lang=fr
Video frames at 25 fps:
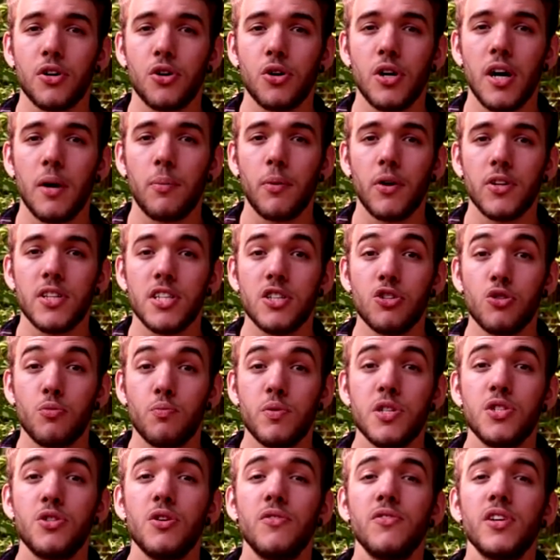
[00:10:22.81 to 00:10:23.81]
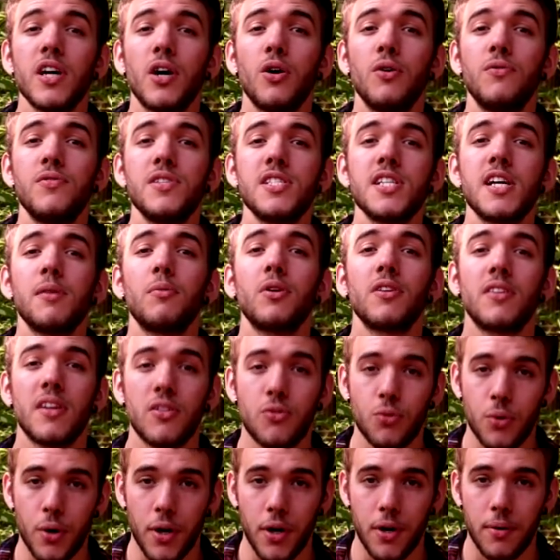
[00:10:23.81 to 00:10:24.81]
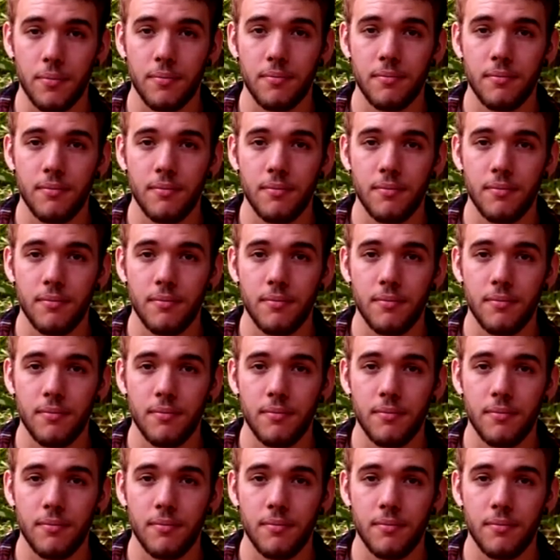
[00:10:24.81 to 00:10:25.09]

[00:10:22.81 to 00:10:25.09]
que l'apprenti ne puisse devenir officiellement tatoueur.